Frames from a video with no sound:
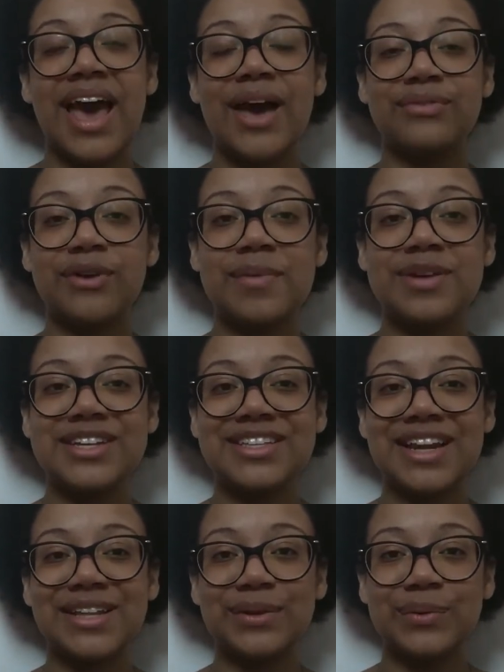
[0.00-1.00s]
A forma de
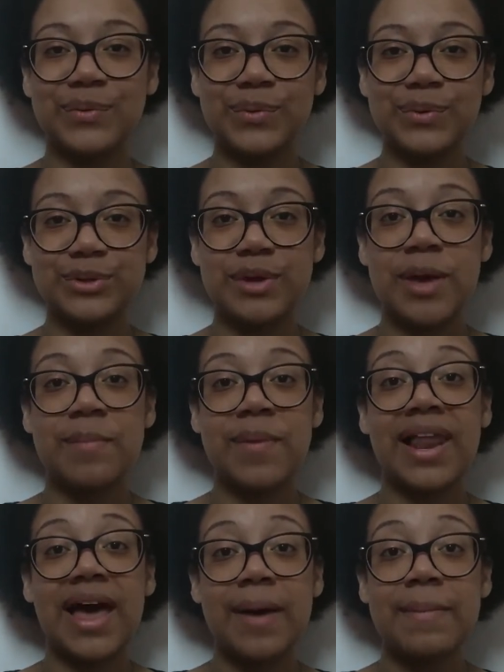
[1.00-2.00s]
entrada no curso é
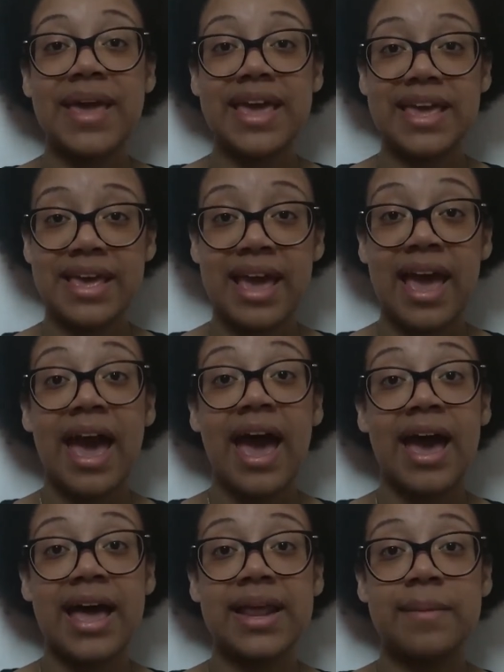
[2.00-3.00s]
pela ABI,
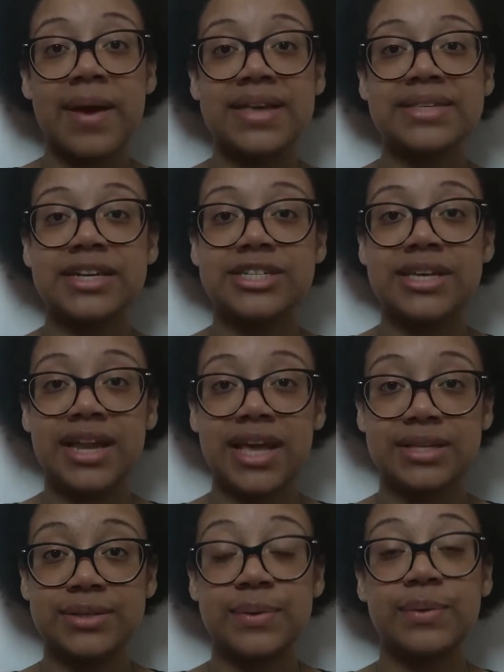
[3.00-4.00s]
a área básica de
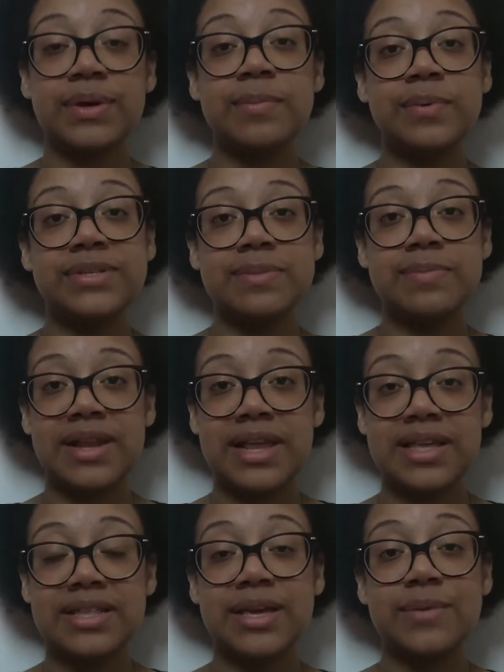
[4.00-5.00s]
ingresso, o que
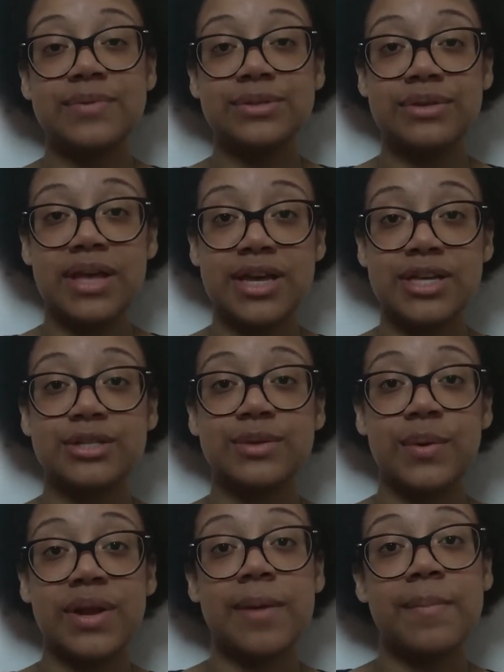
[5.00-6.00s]
possibilita que o estudante
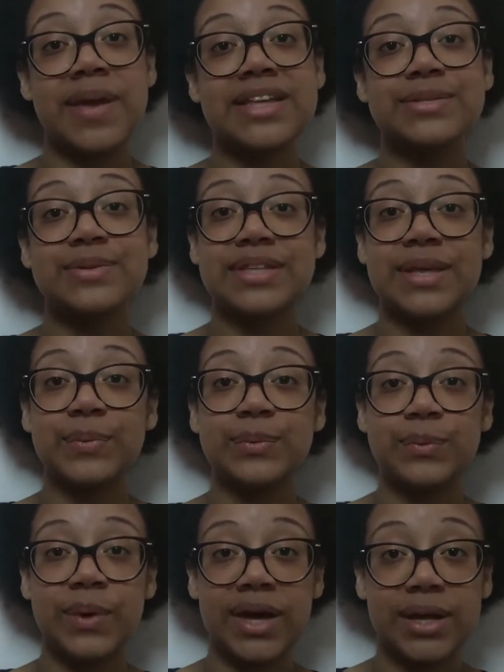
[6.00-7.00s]
escolha apenas no
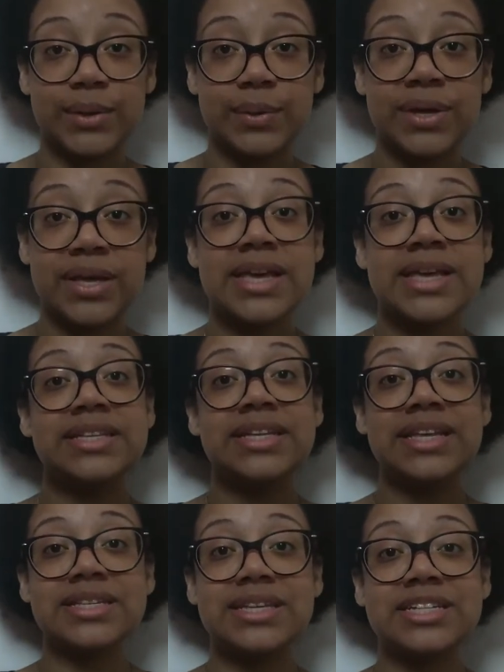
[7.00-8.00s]
segundo ano se
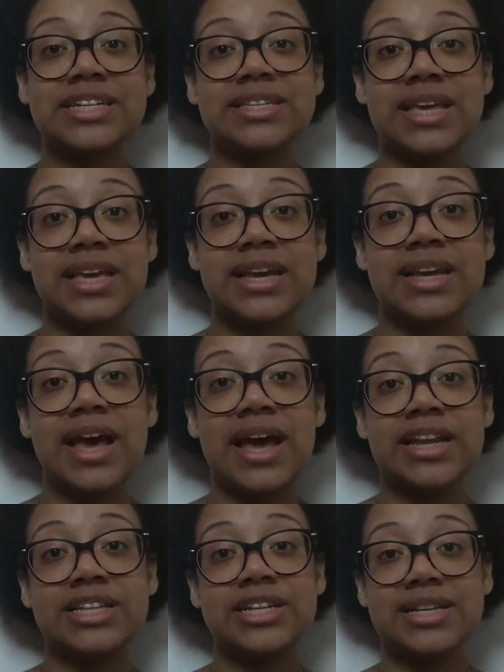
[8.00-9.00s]
deseja seguir na
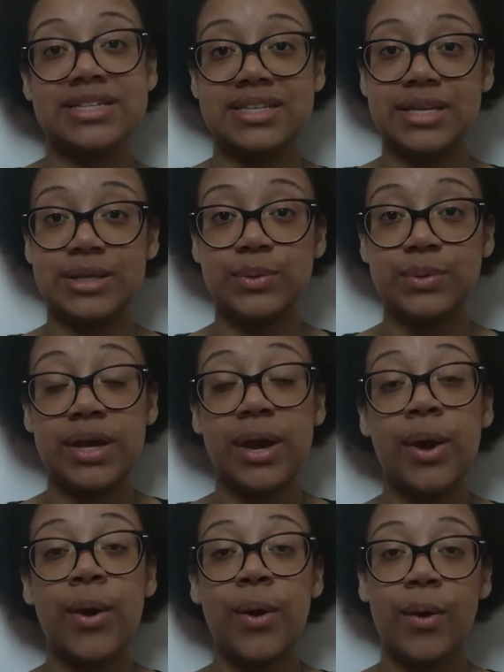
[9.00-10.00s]
área de
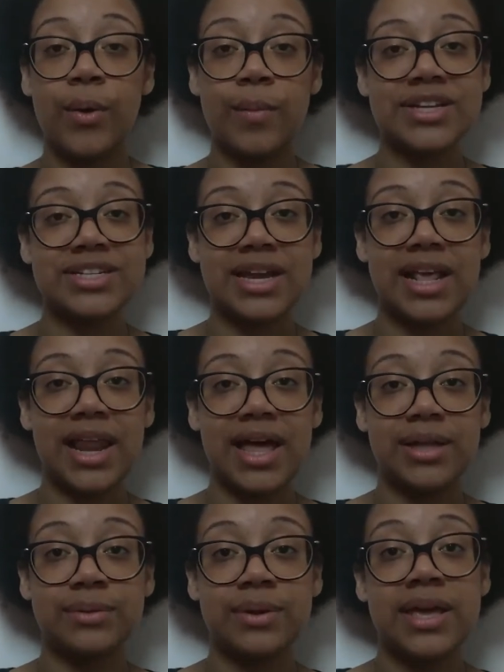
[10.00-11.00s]
licenciatura ou
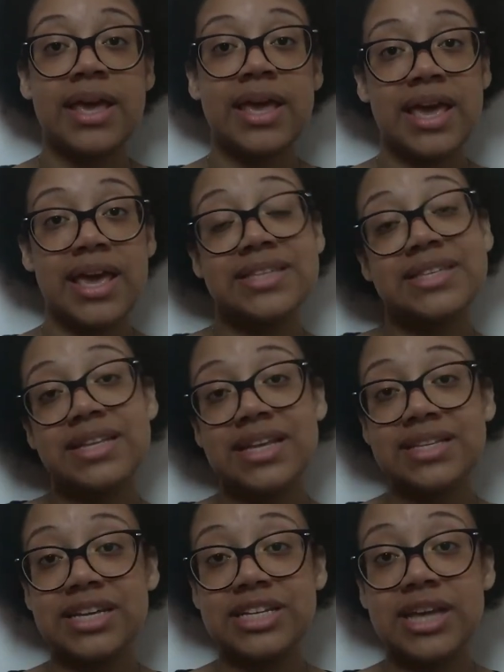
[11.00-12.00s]
bacharelado, e, se
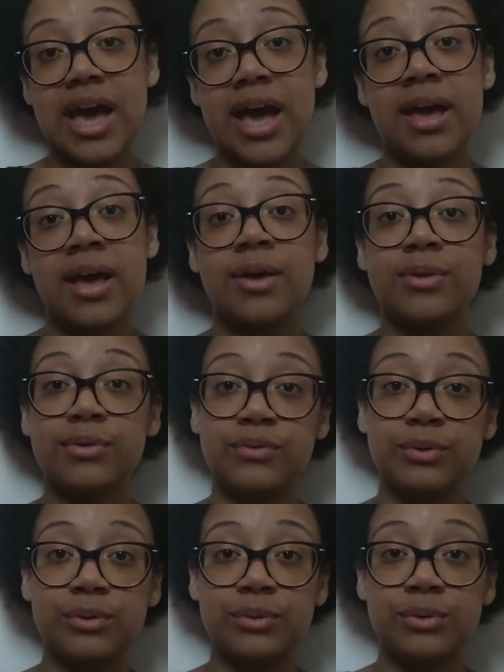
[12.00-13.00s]
desejar, no
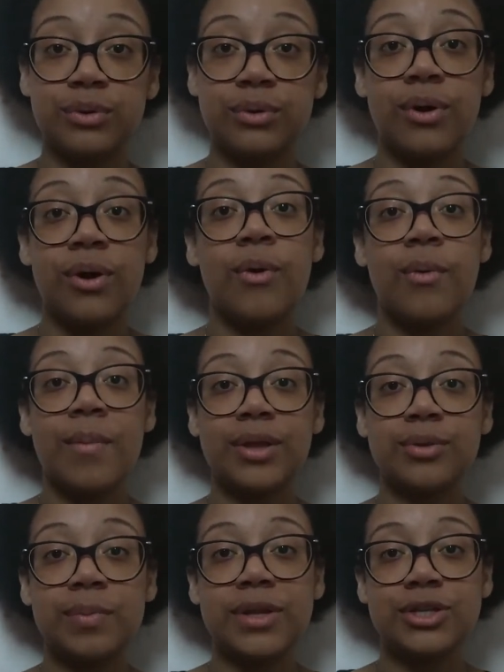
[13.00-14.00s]
futuro, uma
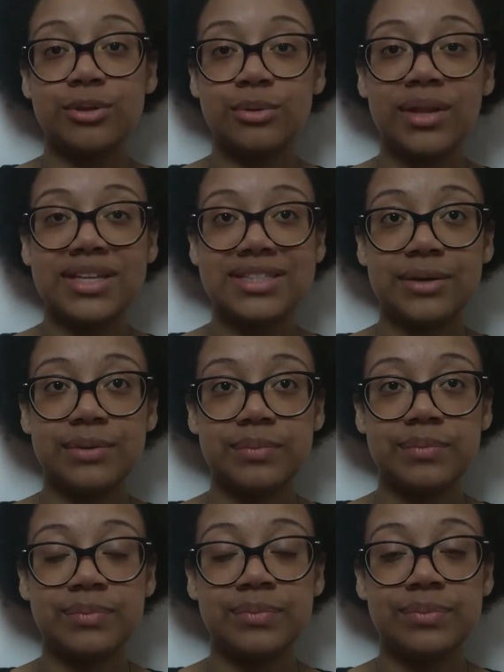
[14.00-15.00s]
dupla titulação.
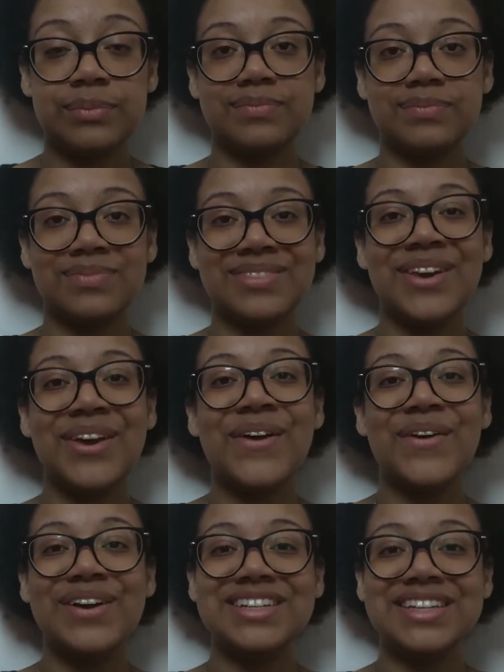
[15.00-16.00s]

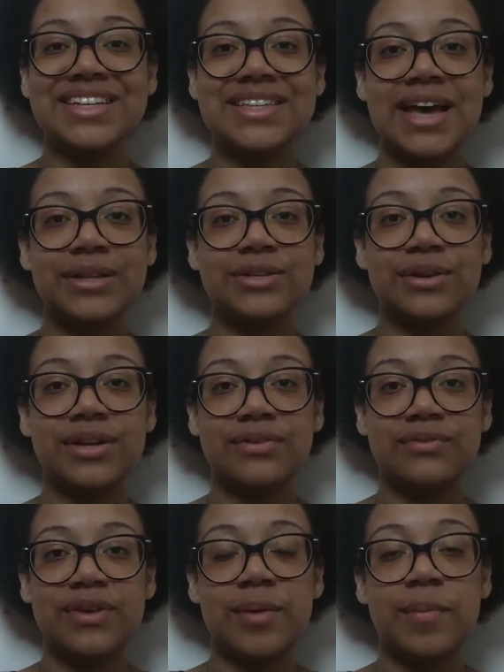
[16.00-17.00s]
O licenciado em
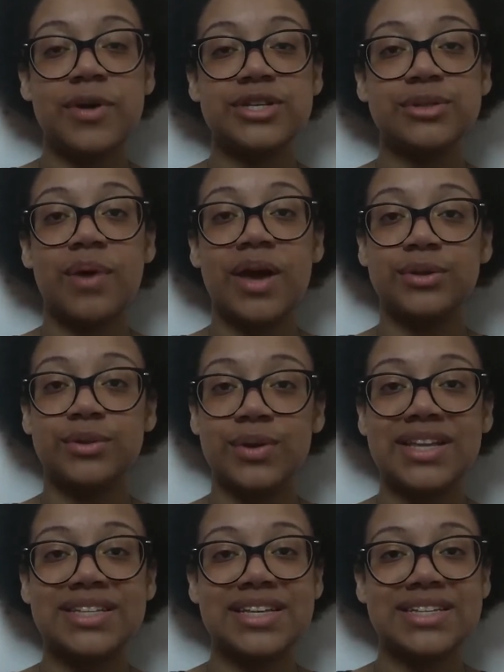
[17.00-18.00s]
Geografia pode atuar em
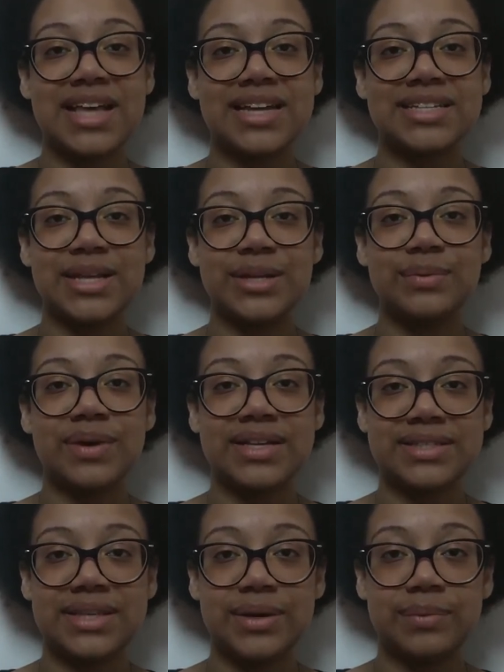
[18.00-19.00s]
todas as áreas da
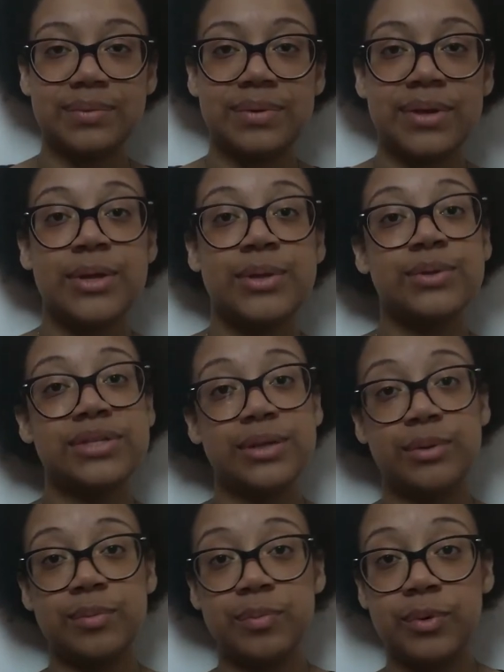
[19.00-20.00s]
educação no
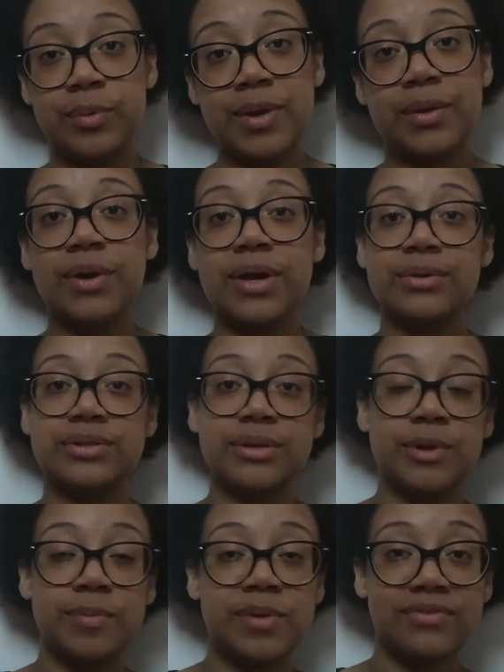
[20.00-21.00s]
setor público e no
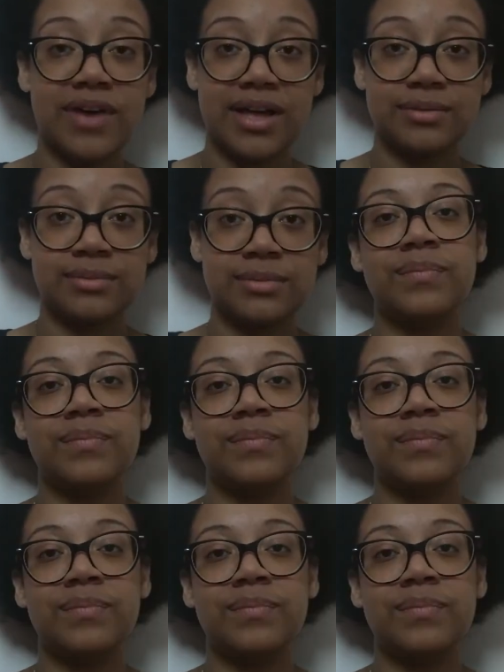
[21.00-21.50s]
setor privado.